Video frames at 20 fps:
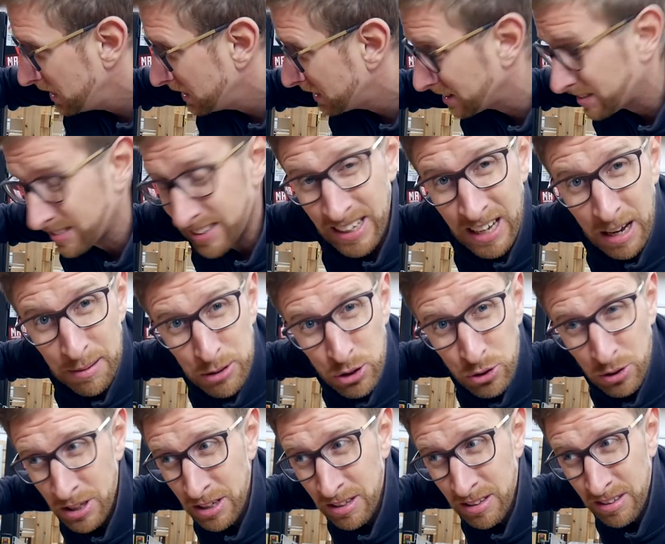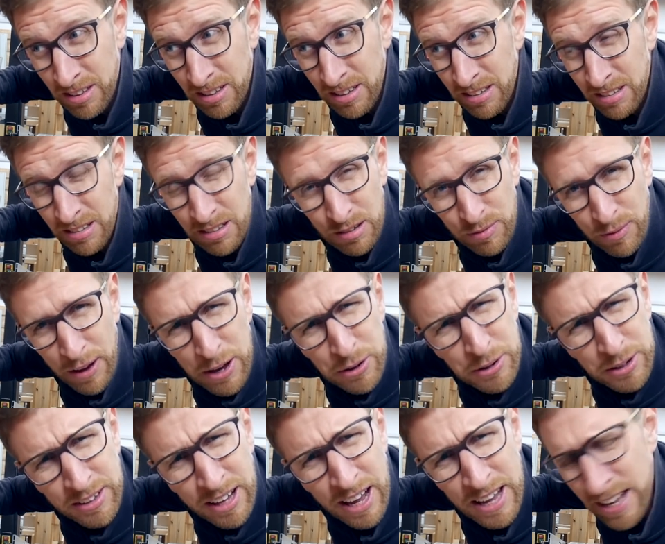Das Ding habe ich schon jetzt zwei
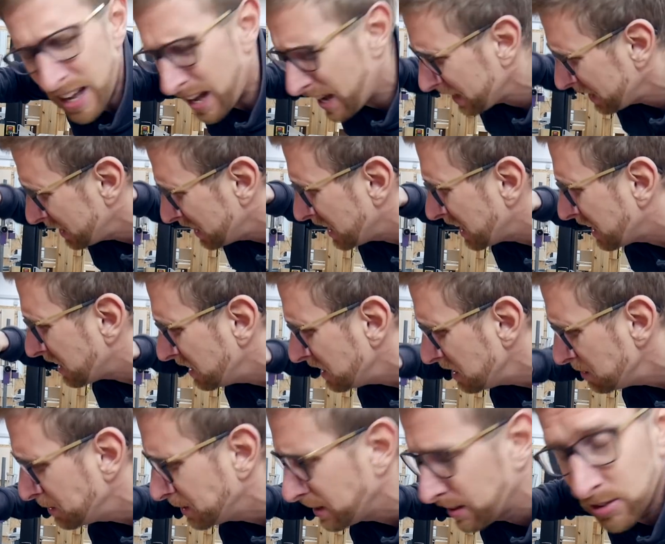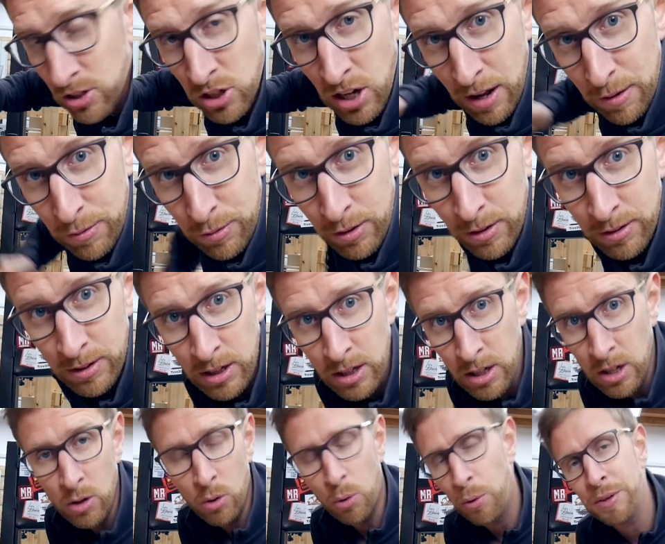oder drei Jahre. Ich liebe diesen Schleifer
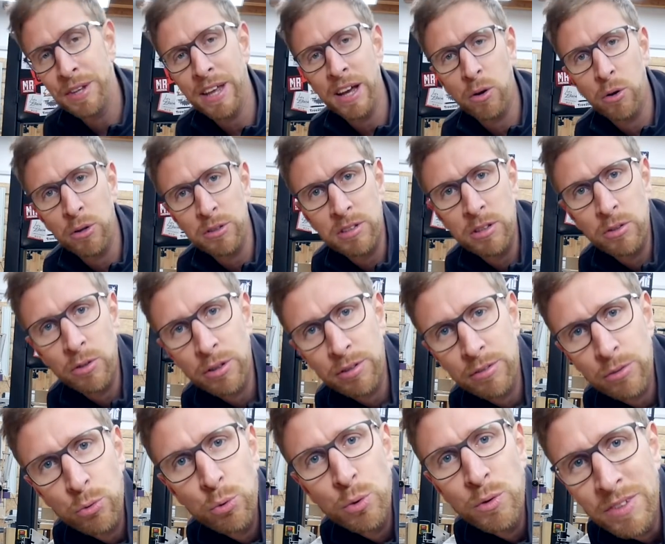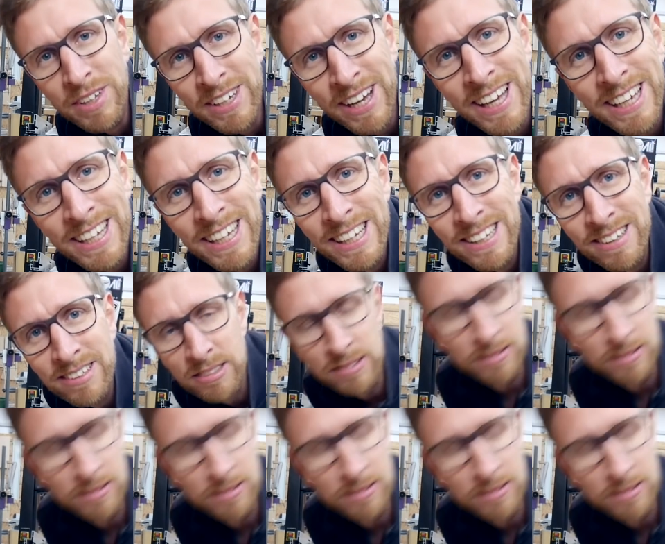und er kostet euch so gut wie kein Geld.